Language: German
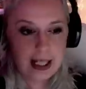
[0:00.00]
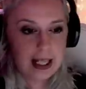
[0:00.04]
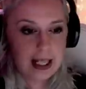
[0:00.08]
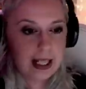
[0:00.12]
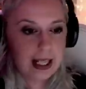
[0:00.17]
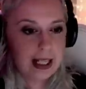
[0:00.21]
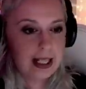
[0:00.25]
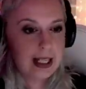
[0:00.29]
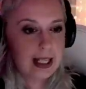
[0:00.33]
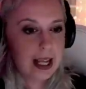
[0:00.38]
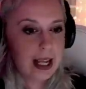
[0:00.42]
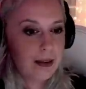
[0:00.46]

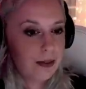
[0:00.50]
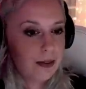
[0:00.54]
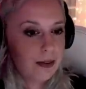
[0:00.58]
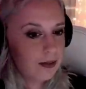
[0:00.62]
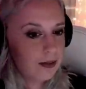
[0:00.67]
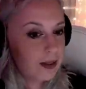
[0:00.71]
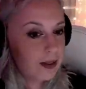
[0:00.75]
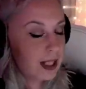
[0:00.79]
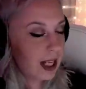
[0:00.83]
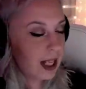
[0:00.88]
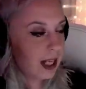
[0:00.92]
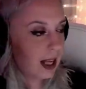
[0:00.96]
Seit
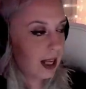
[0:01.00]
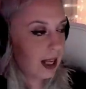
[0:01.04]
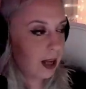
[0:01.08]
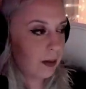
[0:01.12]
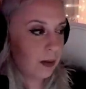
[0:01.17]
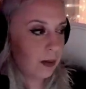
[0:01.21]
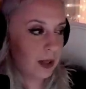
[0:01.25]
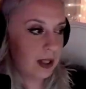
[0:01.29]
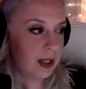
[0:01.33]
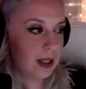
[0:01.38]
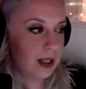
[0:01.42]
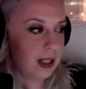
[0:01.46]
15 Jahren
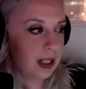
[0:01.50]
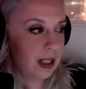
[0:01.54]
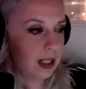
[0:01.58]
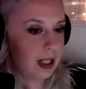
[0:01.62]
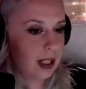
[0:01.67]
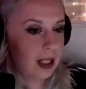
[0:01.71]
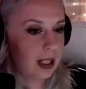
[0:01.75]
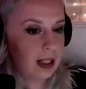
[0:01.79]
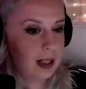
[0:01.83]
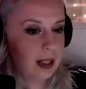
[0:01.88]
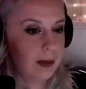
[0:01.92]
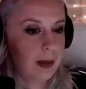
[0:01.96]
müssen sich
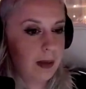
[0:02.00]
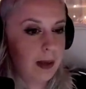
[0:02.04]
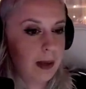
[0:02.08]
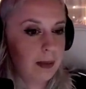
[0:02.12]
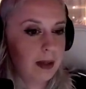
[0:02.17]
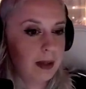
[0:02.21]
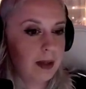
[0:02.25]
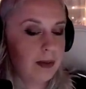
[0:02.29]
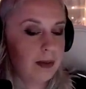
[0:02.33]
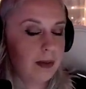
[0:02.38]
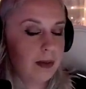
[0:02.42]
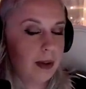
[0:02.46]
die
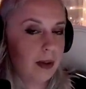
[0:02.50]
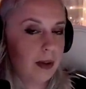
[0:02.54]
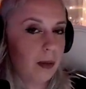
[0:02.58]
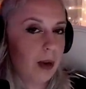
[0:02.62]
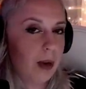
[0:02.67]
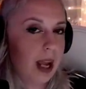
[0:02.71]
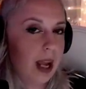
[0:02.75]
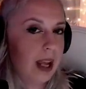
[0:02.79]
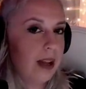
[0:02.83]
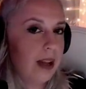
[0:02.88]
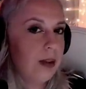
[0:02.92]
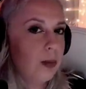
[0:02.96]
Hinterbliebenen von
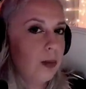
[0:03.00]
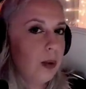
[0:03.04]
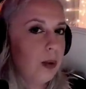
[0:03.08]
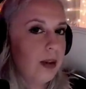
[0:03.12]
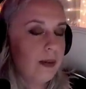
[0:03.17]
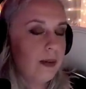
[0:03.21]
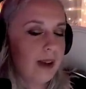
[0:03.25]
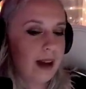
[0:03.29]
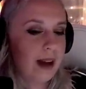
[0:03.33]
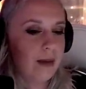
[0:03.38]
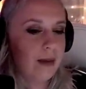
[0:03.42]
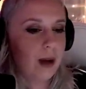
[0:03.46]
Ray
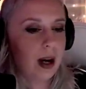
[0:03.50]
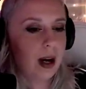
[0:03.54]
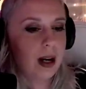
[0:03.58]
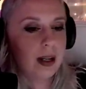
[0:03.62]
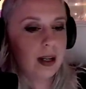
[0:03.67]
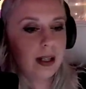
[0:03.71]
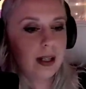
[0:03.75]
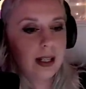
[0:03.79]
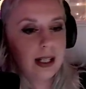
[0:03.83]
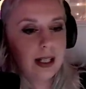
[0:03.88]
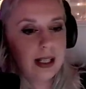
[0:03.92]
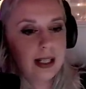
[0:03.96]

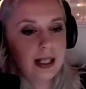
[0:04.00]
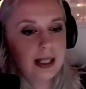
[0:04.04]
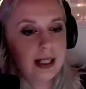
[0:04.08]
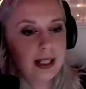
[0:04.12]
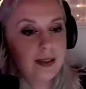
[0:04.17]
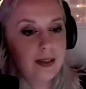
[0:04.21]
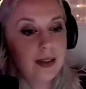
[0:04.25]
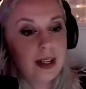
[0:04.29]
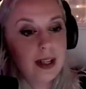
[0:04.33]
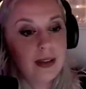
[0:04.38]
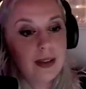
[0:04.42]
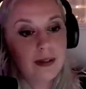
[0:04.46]
Rivera äh, diese
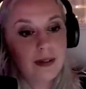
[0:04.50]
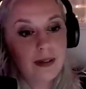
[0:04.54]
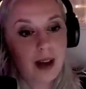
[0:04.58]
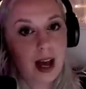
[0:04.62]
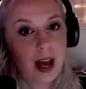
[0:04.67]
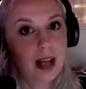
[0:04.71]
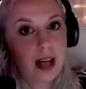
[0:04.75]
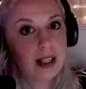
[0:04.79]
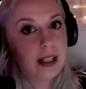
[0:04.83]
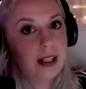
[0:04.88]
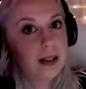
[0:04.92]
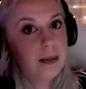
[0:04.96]
quälende
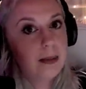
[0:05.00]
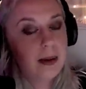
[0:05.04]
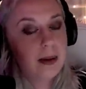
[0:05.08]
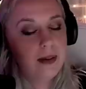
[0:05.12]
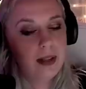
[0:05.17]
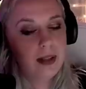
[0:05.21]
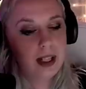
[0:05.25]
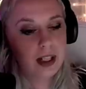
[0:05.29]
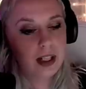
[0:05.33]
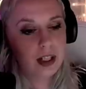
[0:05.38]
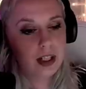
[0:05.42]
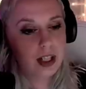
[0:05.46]
Frage immer
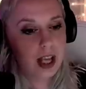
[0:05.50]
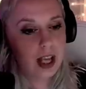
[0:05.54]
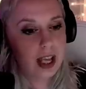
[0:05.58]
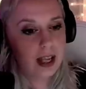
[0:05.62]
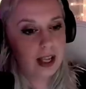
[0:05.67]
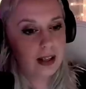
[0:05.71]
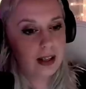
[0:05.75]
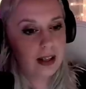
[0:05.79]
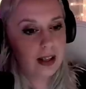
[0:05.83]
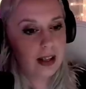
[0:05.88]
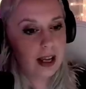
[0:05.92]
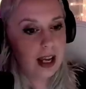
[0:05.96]
wieder
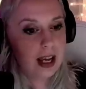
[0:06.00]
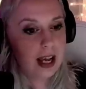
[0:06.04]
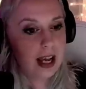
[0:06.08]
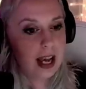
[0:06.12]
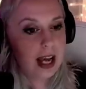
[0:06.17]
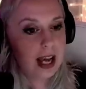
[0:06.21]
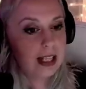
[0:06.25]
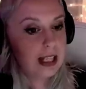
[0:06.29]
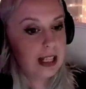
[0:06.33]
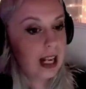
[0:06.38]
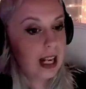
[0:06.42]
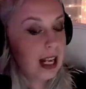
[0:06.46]
stellen.
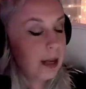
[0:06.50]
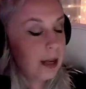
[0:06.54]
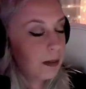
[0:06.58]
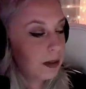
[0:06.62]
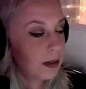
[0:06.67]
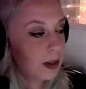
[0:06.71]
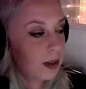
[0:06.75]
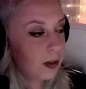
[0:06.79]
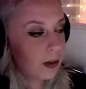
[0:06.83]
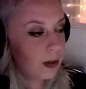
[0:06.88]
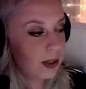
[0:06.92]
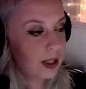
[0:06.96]
Hat der
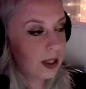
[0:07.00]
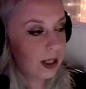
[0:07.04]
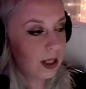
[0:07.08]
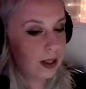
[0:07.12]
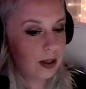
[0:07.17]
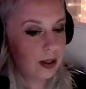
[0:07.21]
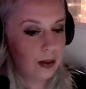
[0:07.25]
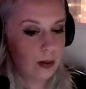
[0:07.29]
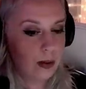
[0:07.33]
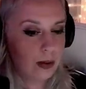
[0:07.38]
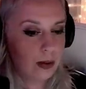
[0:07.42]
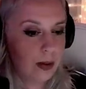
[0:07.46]
lebenslustige
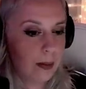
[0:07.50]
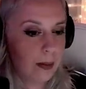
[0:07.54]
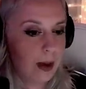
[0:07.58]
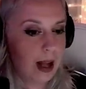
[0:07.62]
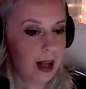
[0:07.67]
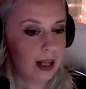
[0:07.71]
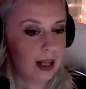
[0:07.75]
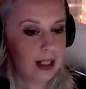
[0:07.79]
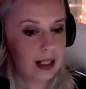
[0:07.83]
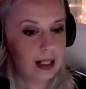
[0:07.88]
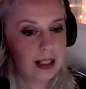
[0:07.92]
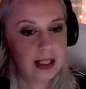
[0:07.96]
junge
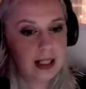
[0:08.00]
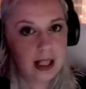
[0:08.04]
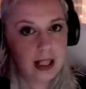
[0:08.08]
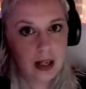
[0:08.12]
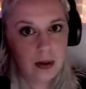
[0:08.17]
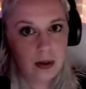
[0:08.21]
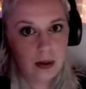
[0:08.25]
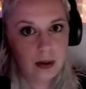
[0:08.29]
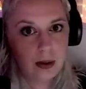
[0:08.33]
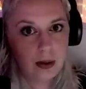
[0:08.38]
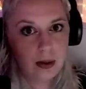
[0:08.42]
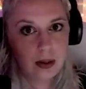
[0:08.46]
Mann, die
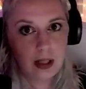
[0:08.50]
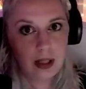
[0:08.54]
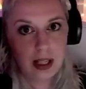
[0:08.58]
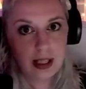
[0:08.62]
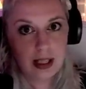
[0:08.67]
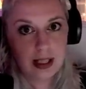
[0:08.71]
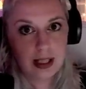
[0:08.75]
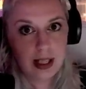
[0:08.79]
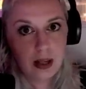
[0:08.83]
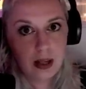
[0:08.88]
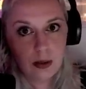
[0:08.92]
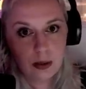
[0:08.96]
Ziele, der
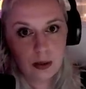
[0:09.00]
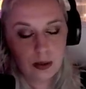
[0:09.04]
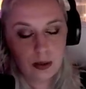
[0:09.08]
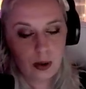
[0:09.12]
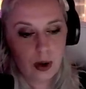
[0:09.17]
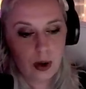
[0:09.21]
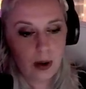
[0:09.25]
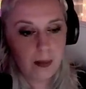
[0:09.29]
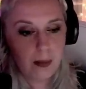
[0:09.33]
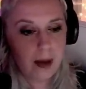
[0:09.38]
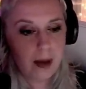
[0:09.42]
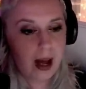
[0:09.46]
Ziele und
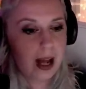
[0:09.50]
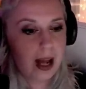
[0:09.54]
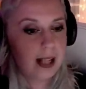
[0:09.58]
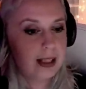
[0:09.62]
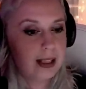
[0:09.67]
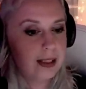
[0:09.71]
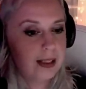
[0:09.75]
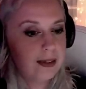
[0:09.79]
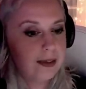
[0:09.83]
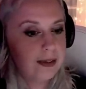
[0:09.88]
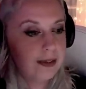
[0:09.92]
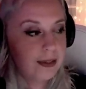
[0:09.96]
Träume
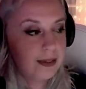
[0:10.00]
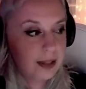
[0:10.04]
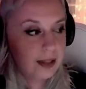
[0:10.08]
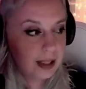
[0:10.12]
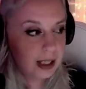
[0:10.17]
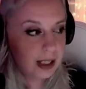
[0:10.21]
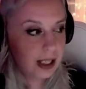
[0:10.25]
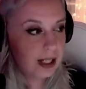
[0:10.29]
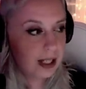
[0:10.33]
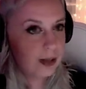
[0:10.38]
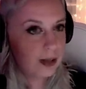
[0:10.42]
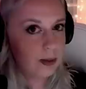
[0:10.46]
hatte,
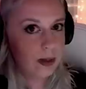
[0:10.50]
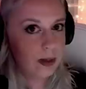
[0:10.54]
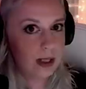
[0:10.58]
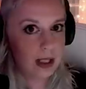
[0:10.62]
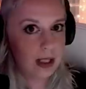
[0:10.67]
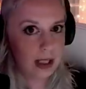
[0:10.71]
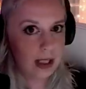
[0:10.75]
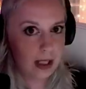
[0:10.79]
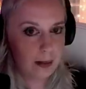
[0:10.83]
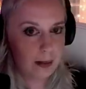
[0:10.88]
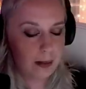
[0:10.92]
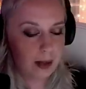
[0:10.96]
wirklich
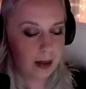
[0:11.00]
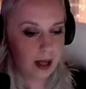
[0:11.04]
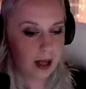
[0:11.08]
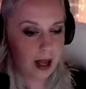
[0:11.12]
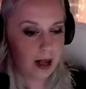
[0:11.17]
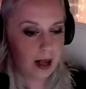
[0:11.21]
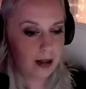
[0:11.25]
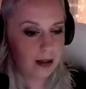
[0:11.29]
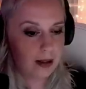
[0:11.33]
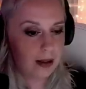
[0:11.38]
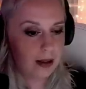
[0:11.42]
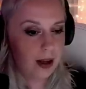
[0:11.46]
Suizid
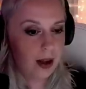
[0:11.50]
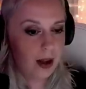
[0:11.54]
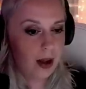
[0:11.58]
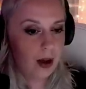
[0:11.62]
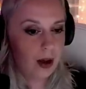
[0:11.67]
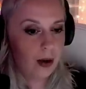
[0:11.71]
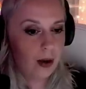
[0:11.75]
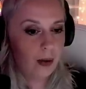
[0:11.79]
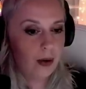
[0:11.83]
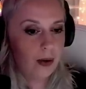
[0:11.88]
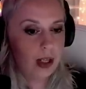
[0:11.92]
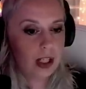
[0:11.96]
begangen
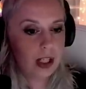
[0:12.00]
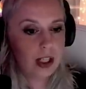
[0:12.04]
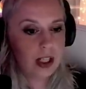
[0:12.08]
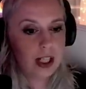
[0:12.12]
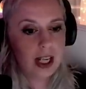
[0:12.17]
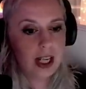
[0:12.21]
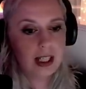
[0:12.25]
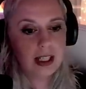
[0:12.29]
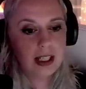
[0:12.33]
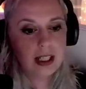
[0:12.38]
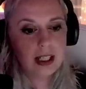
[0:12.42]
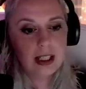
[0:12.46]
oder
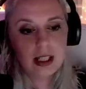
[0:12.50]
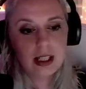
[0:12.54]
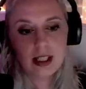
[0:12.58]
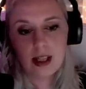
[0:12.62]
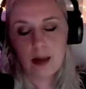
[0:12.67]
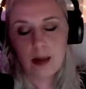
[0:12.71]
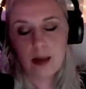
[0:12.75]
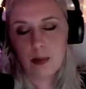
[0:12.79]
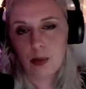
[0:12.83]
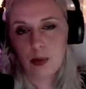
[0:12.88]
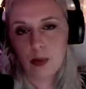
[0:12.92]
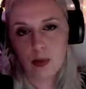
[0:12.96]
steckt hinter
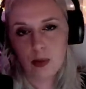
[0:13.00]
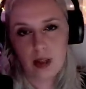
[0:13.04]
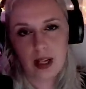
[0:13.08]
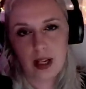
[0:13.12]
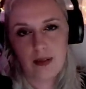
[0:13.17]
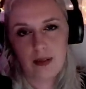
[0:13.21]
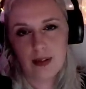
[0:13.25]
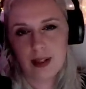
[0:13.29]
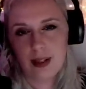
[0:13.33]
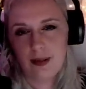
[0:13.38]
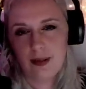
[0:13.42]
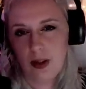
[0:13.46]
seinem Tod
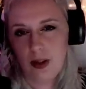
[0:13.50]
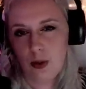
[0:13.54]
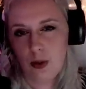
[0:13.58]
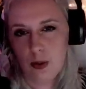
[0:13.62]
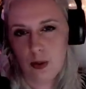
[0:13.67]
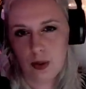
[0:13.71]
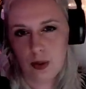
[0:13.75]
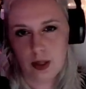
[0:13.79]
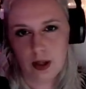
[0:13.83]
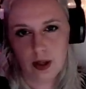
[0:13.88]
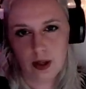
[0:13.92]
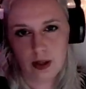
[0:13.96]
etwas viel
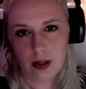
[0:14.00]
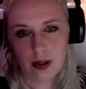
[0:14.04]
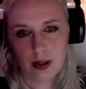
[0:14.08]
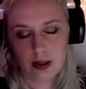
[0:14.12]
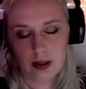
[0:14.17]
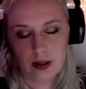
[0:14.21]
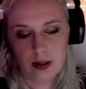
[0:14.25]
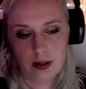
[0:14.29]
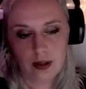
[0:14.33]
Düsteres?